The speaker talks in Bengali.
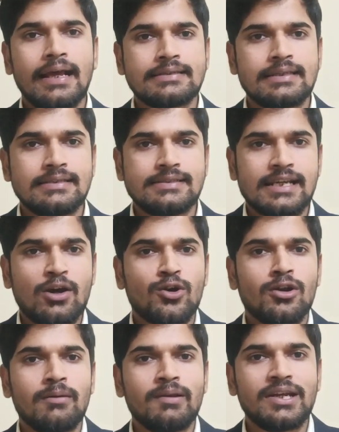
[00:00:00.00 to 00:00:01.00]
এক্সেলেন্সটাকে
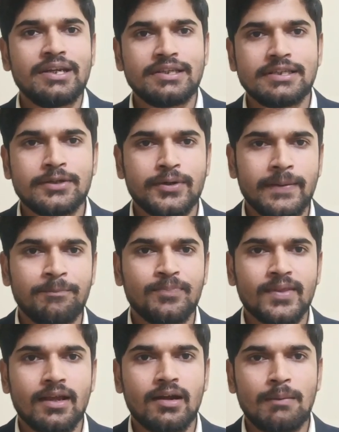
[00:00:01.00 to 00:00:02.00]
অন্য লেভেলে নিয়ে যেতে হয়
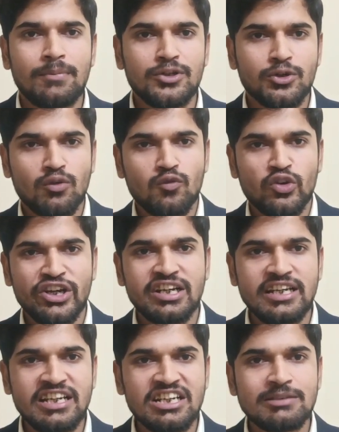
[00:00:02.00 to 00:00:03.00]
কারণ আপনি যখন
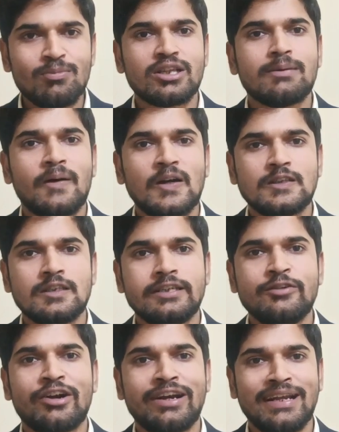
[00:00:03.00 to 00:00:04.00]
ফ্লুয়েন্টলি ইংলিশ বলতে পারছেন
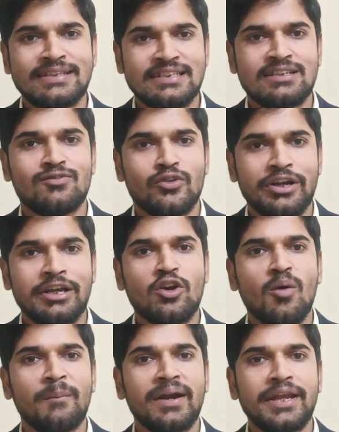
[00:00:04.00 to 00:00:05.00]
ইউ আর এন অ্যাসেট ফর এনি
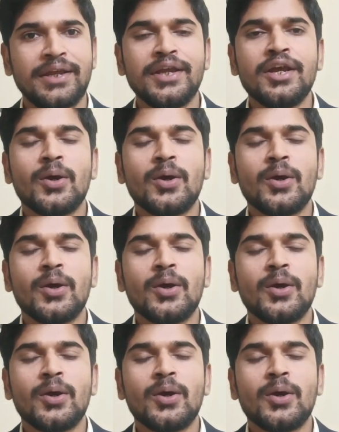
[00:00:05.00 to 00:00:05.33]
কোম্পানি